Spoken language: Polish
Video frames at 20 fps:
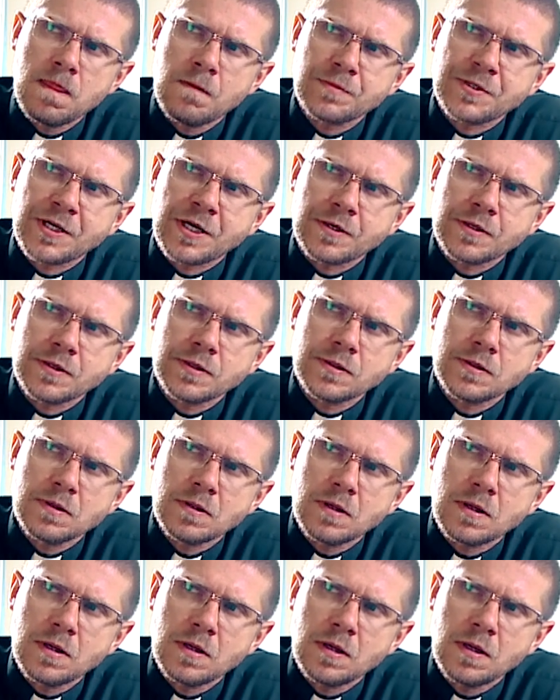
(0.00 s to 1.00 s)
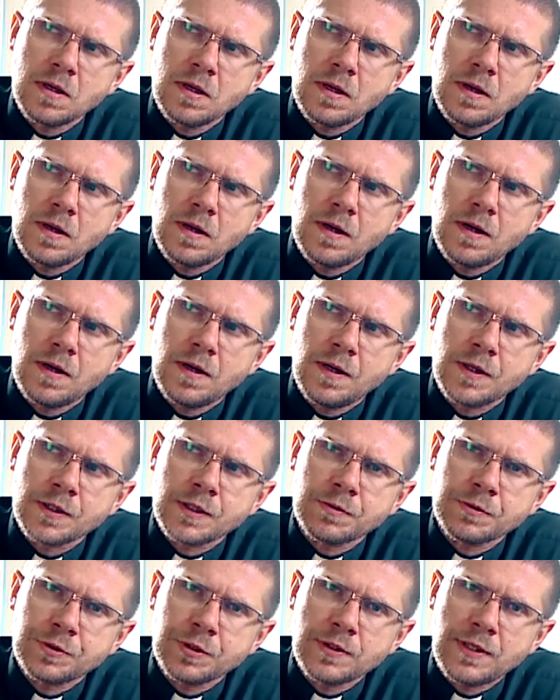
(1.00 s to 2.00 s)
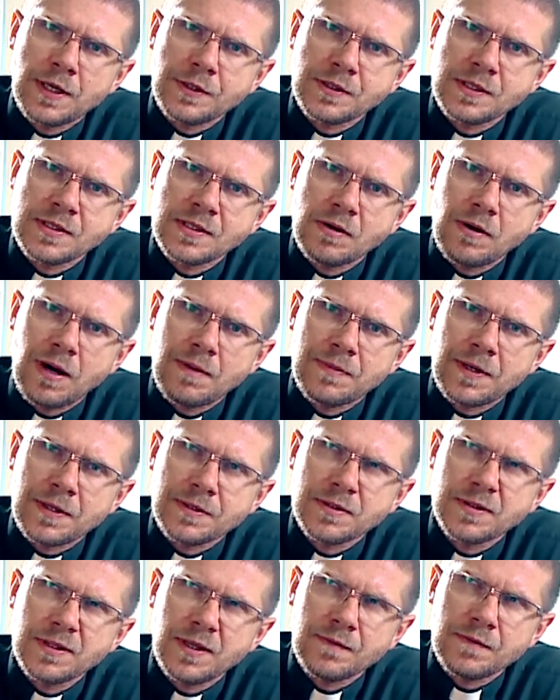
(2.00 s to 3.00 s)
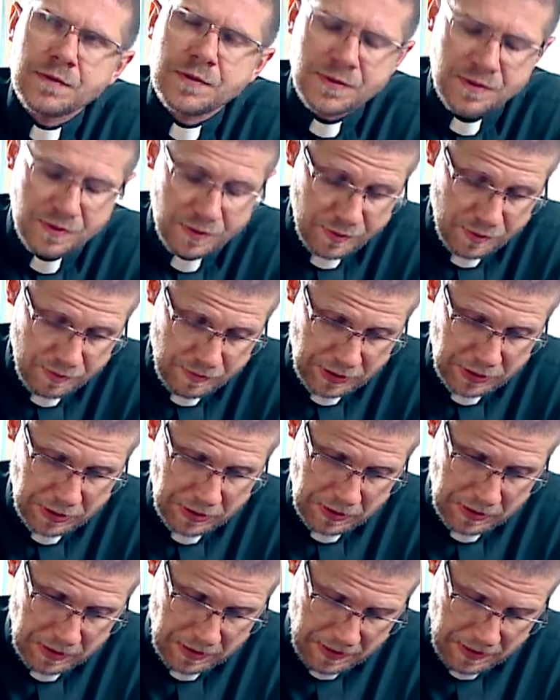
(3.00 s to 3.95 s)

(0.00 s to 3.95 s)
przeżyć, żeby to inaczej załapać. Nie wiem, czy zrozumieć,